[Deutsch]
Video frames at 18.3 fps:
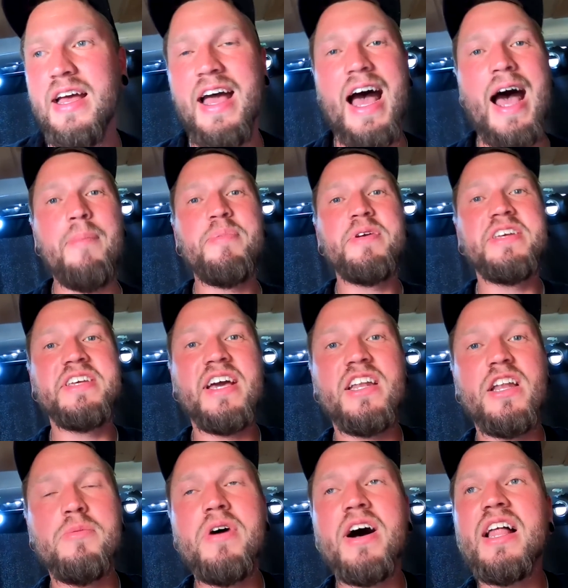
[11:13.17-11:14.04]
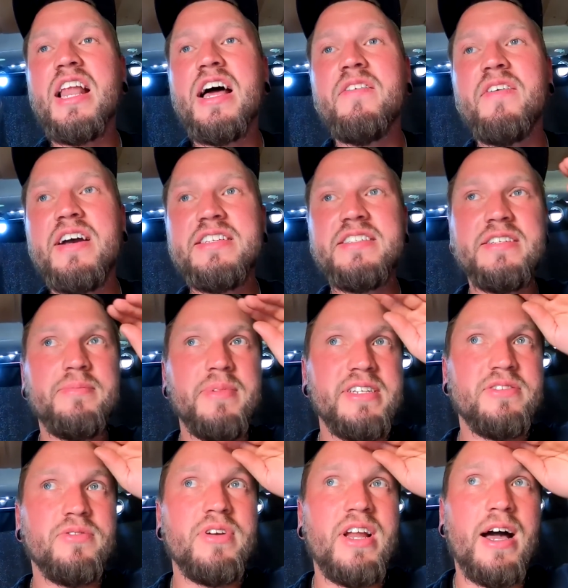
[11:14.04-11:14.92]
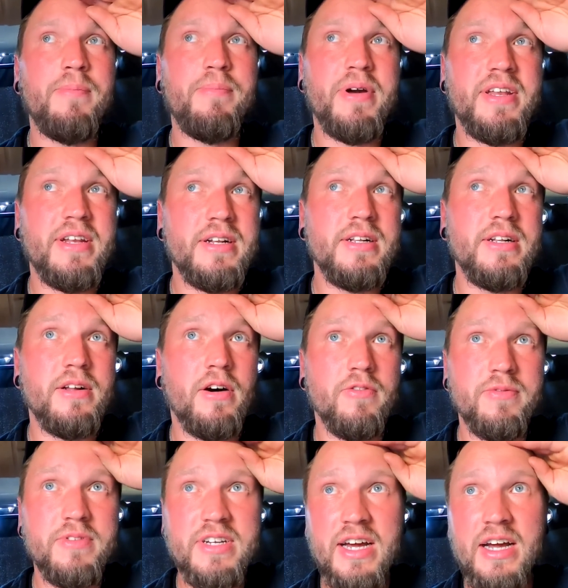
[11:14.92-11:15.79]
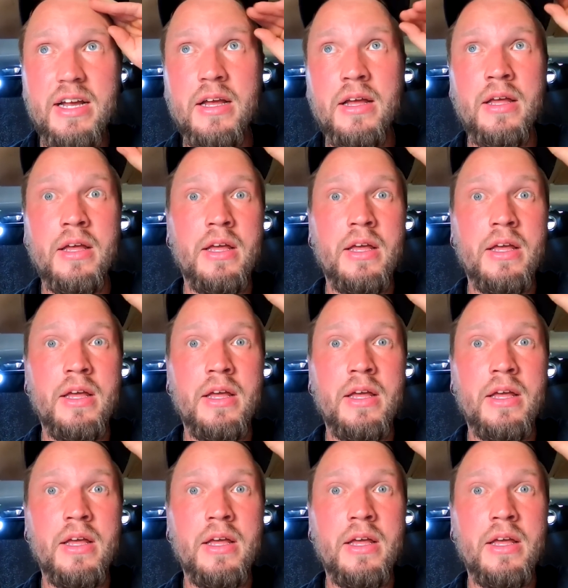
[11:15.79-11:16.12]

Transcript: habe ich ja normalerweise mein Solarpanel auf dem Dach,